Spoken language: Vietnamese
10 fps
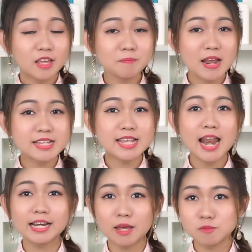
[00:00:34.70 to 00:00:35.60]
Tiếp đến sẽ
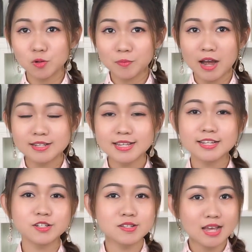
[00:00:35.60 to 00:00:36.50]
là kem chống nắng
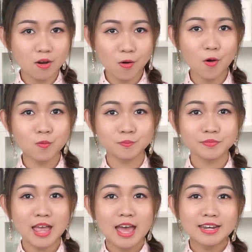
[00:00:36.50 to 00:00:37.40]
dành cho da khô.
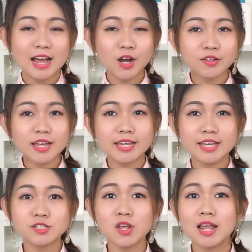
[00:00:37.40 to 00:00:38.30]
Nắng có thể
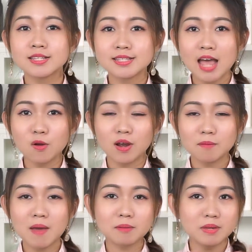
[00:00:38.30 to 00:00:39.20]
khiến cho làn da của
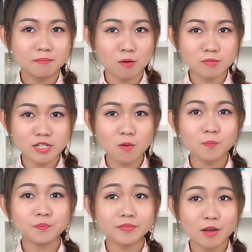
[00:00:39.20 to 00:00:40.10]
các bạn bị bong
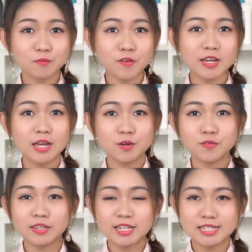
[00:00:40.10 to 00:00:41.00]
tróc, tạo vẩy
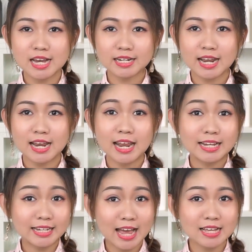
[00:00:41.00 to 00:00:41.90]
và tình trạng này lại
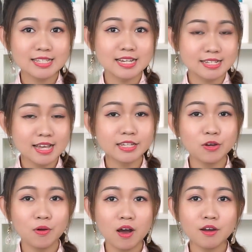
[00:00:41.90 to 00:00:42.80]
càng xảy ra
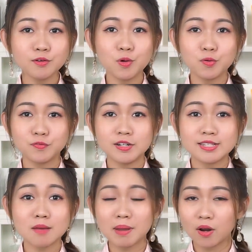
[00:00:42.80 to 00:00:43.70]
nhiều hơn đối với
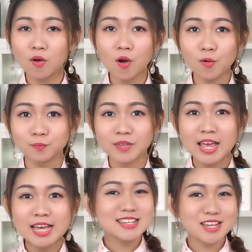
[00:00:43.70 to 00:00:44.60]
da mặt khô.
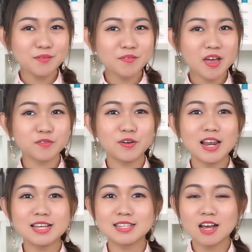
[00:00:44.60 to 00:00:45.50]
Chính vì vậy, với
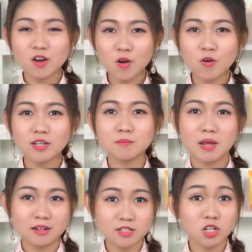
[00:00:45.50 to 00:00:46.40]
làn da khô khi
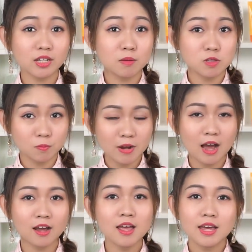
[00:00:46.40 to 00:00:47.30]
mà lựa chọn kem chống nắng,